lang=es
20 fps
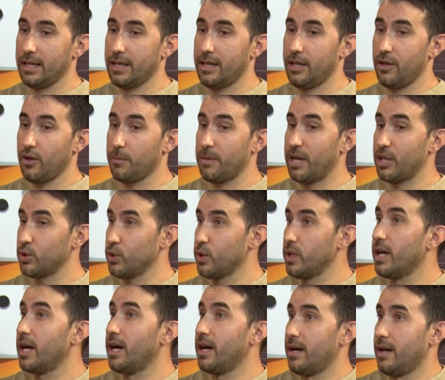quiero que me
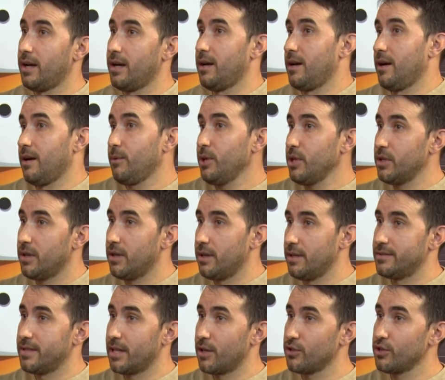ayudes a, bueno, a
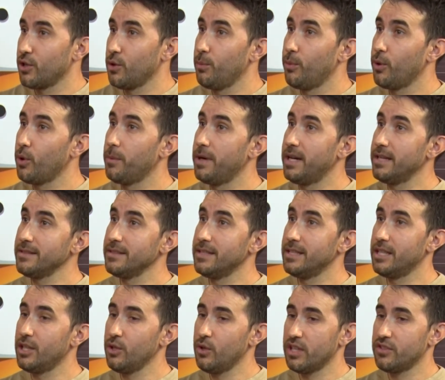desarrollarlo un poco más
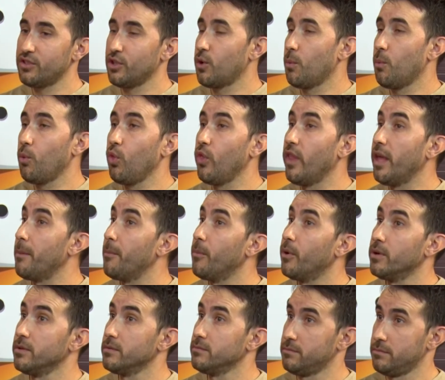y quiero hacer como un
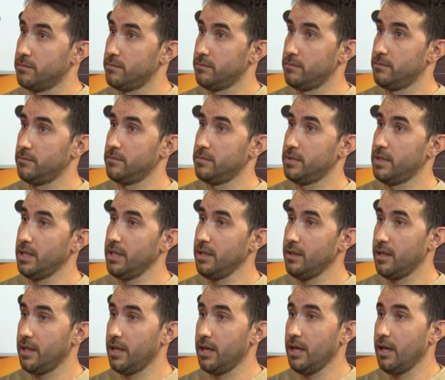demo ¿sí?
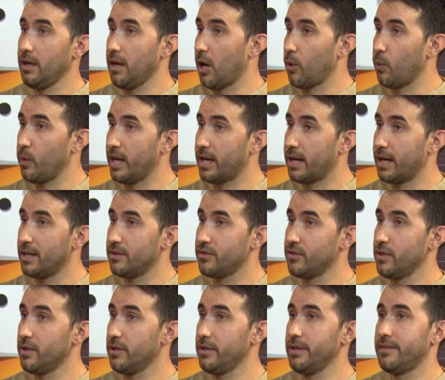de algunas
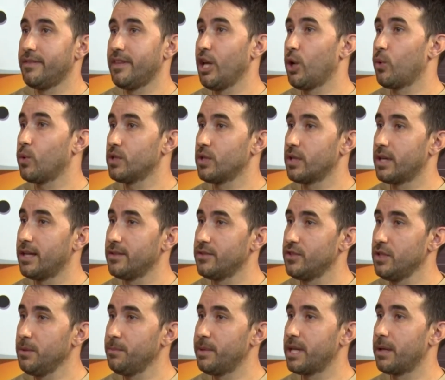canciones, tres, cuatro
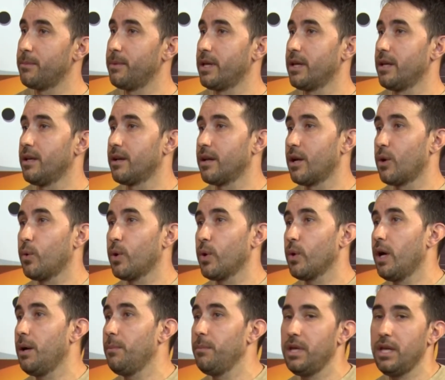canciones, para que me quede recuerdo
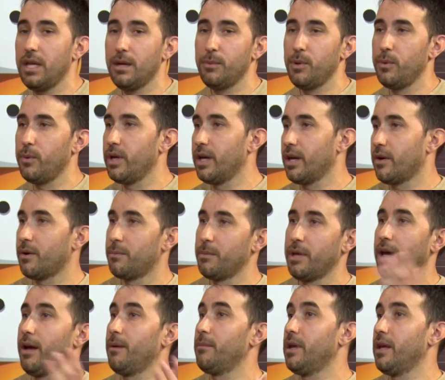a mí, a mi viejo, a
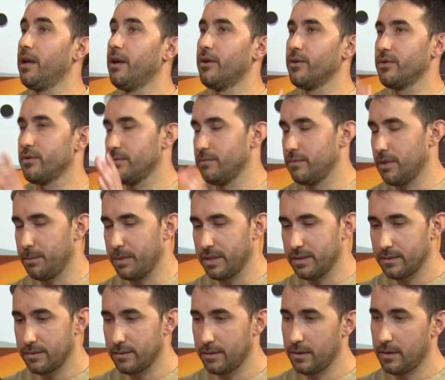mis amigos,
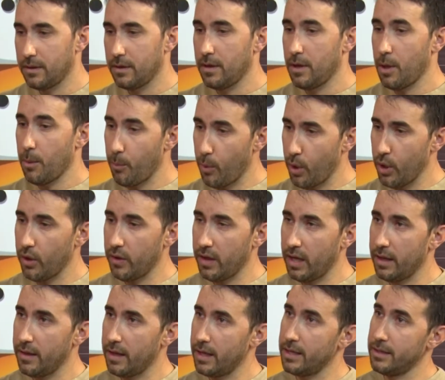demás. Bueno,
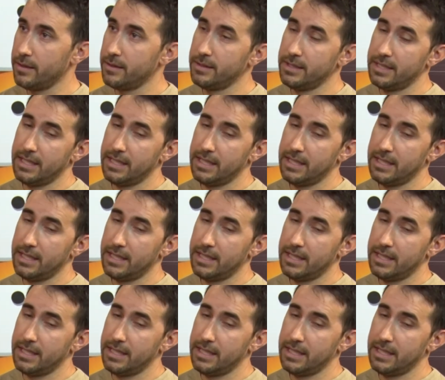dale, dale.